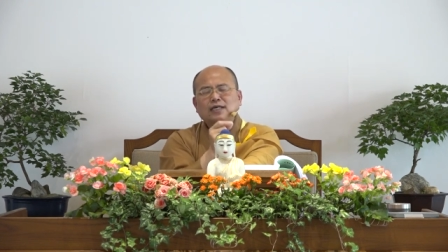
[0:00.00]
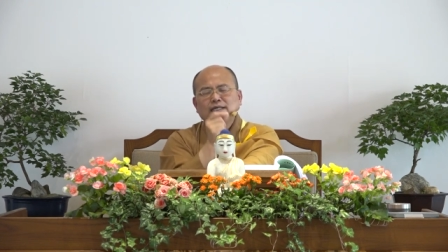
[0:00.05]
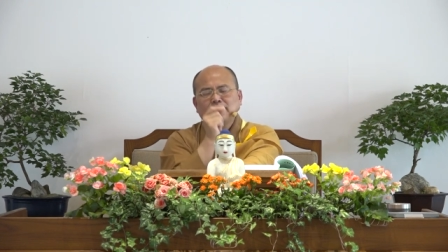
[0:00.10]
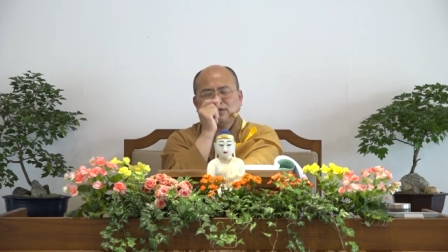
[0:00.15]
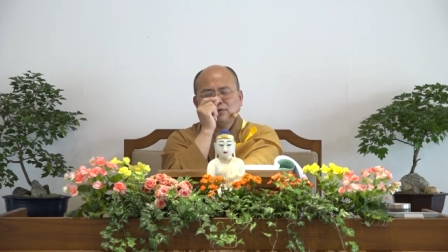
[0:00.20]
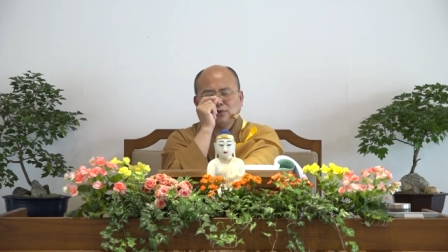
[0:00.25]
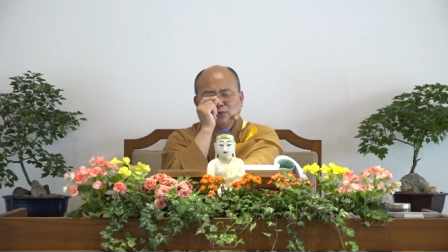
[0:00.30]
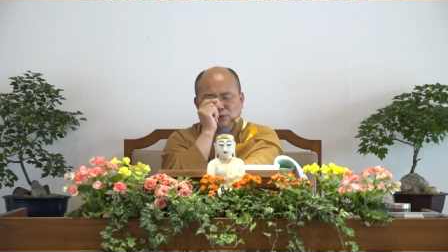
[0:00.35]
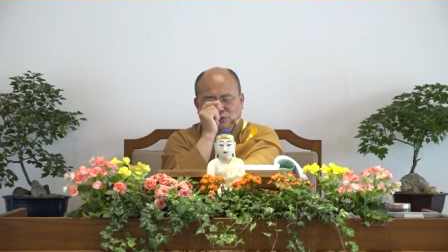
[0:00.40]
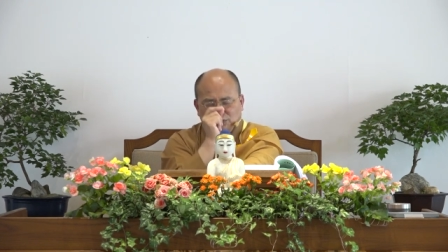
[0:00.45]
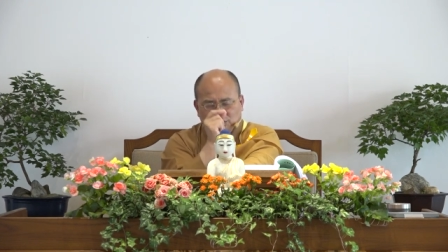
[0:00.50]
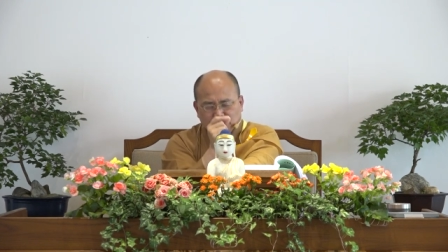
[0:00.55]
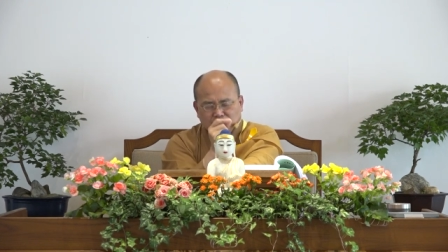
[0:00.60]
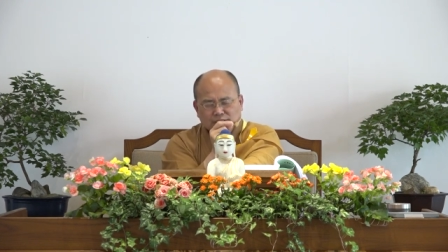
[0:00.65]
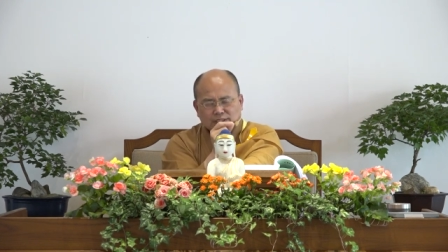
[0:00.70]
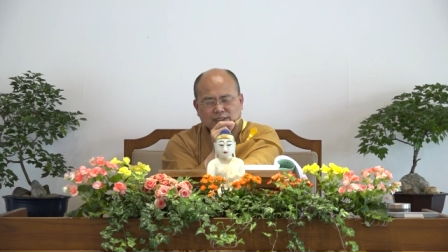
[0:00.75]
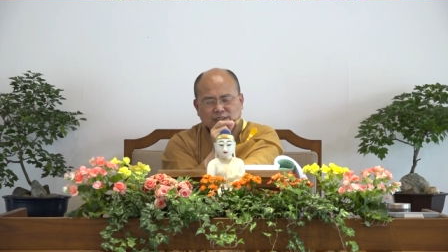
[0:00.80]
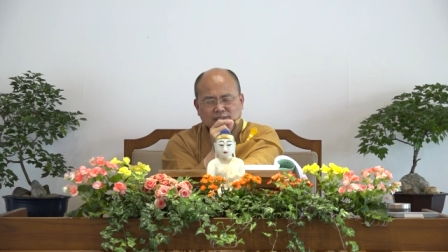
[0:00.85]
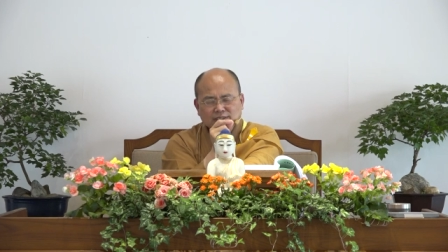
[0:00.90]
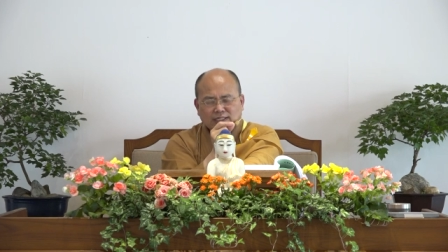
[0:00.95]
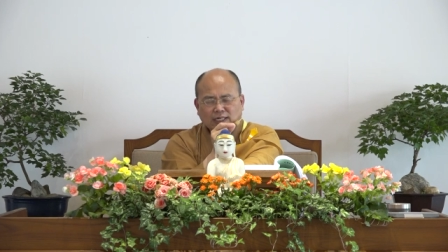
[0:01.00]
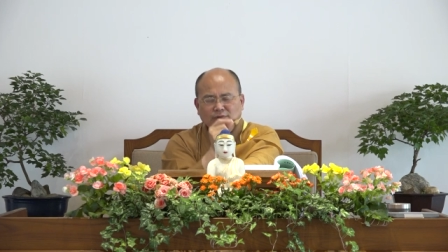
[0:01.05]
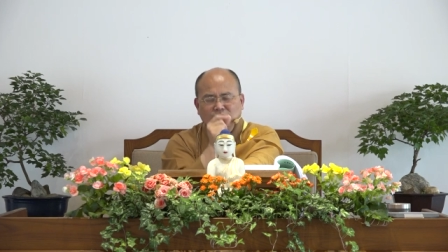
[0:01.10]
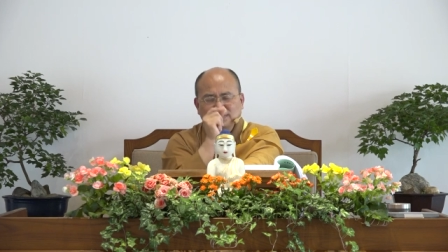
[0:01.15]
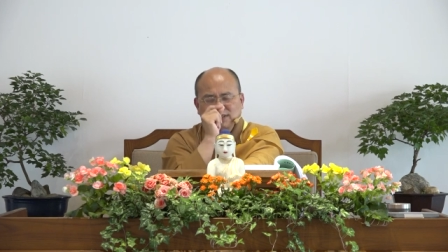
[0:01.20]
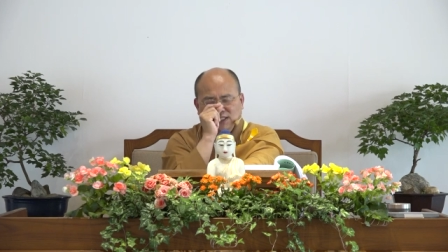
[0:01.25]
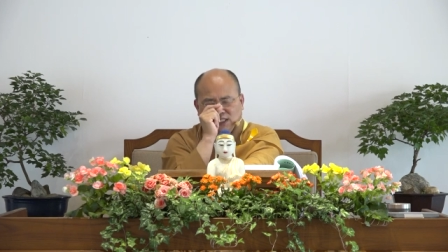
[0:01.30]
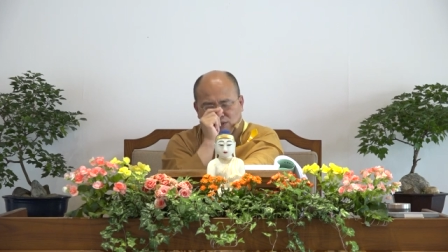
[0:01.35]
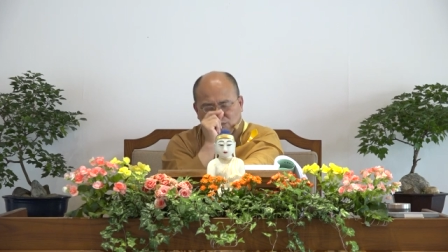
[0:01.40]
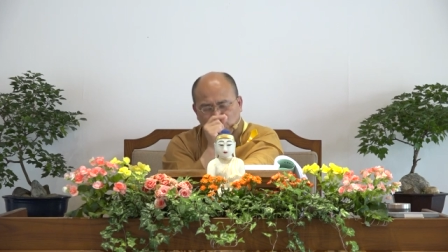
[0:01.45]
要努力的朝
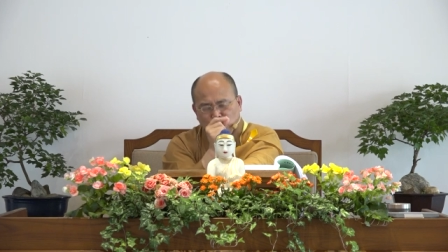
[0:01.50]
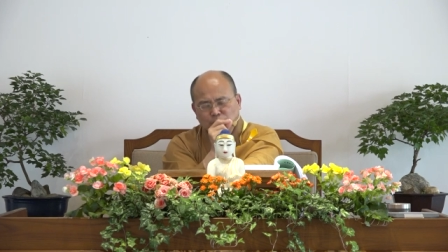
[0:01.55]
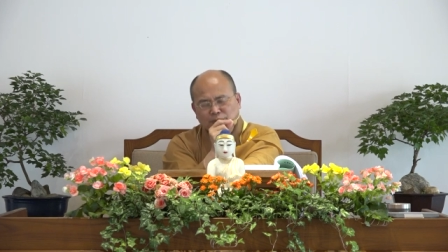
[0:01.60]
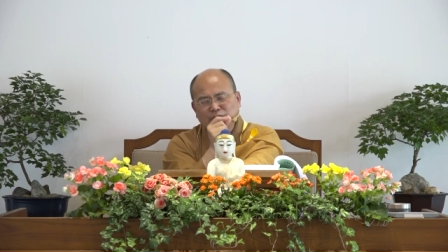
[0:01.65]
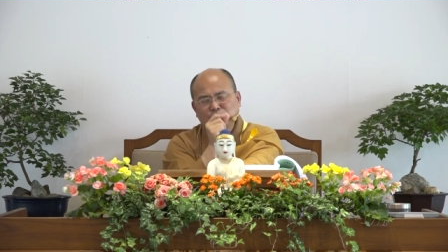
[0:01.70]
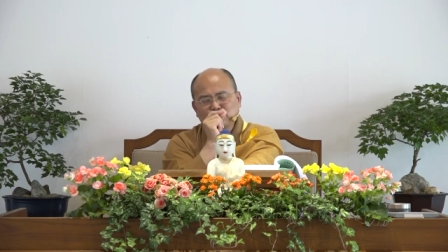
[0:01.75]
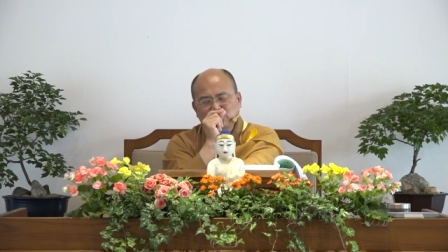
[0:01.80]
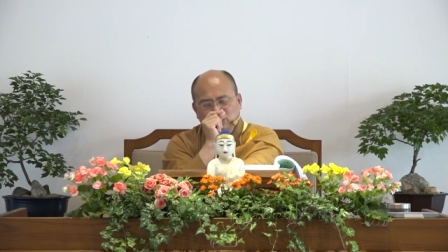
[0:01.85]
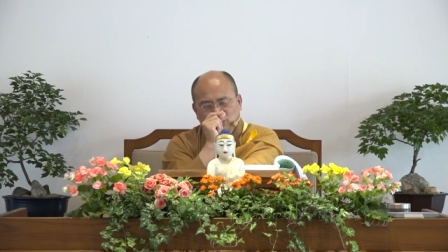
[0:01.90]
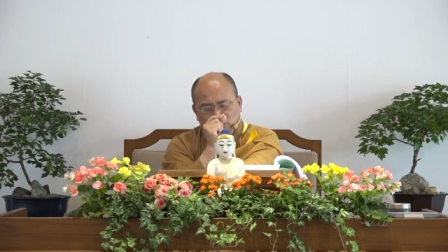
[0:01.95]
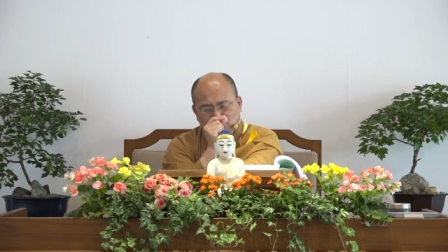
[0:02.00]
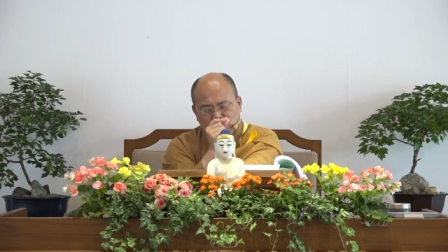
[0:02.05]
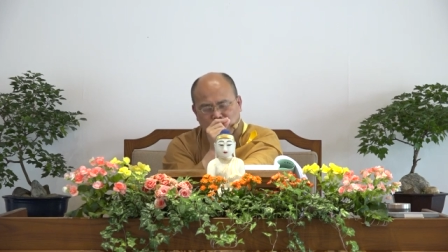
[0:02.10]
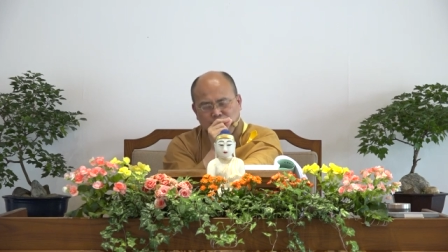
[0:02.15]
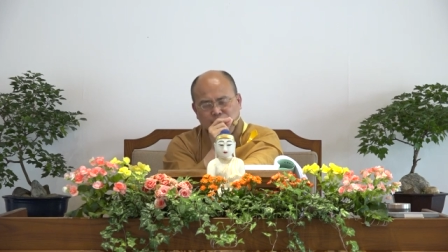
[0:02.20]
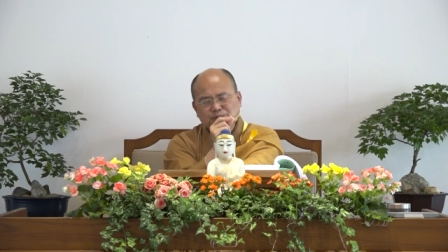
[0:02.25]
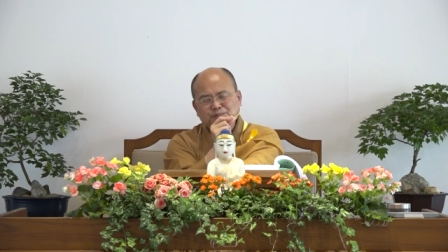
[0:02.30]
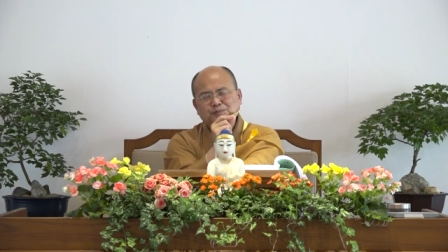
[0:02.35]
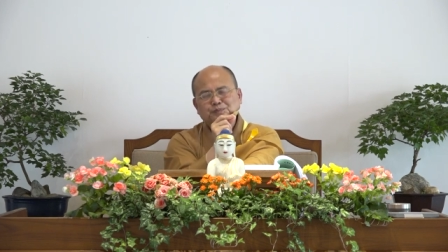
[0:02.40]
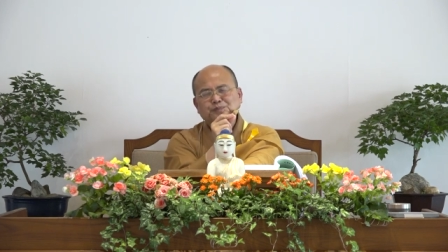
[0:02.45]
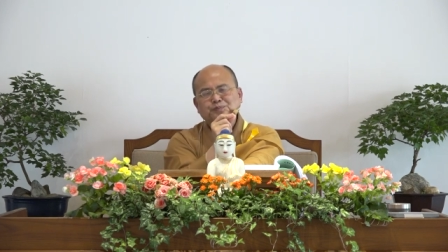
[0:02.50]
这个目标去努力，